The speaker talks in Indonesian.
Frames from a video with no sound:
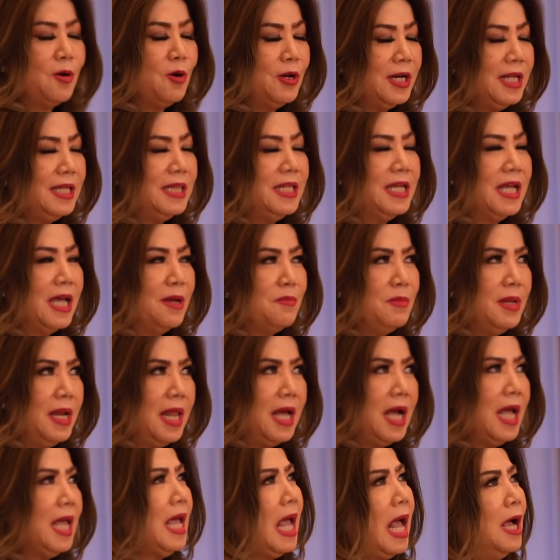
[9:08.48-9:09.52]
Rory tinggal
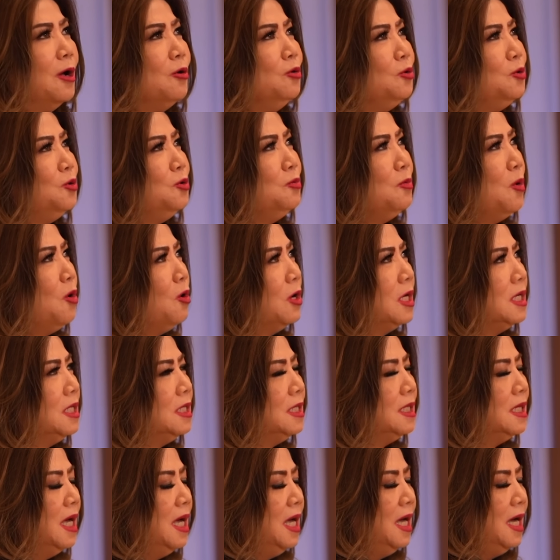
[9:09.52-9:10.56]
bilang, eh aku tuh mau
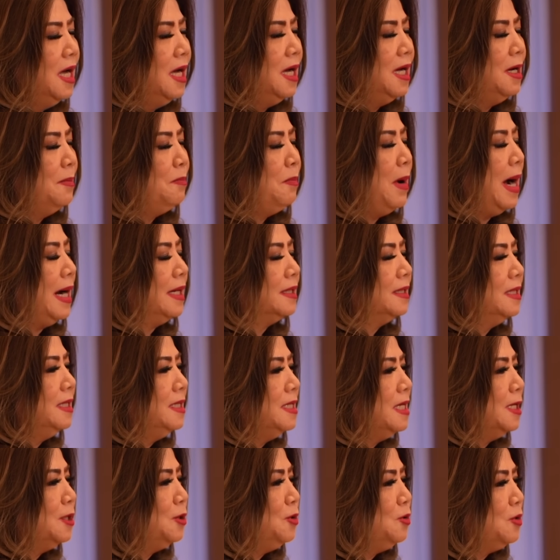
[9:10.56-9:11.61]
ke uh,
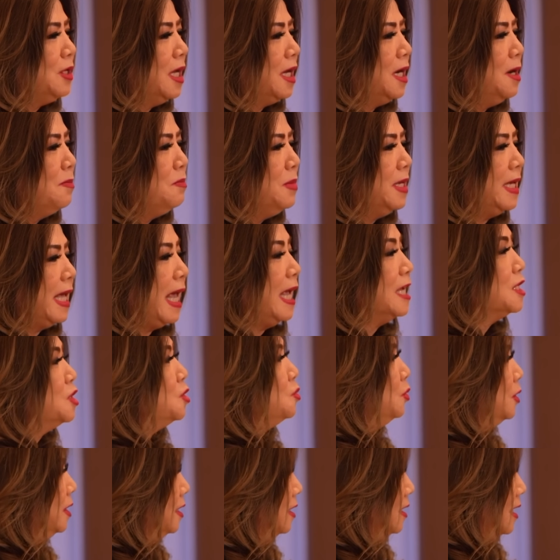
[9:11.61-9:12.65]
partinya tuh yang lebih
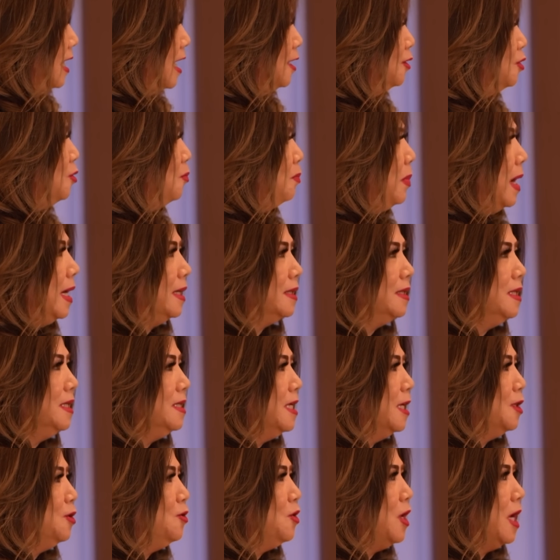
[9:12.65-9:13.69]
casual hmm. atau
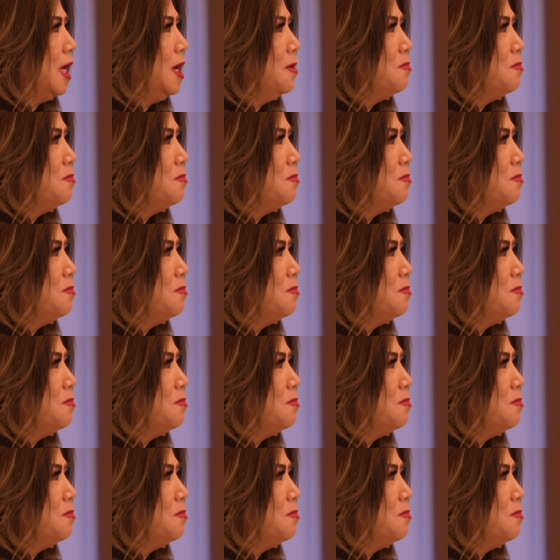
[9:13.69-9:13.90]
partinya tuh yang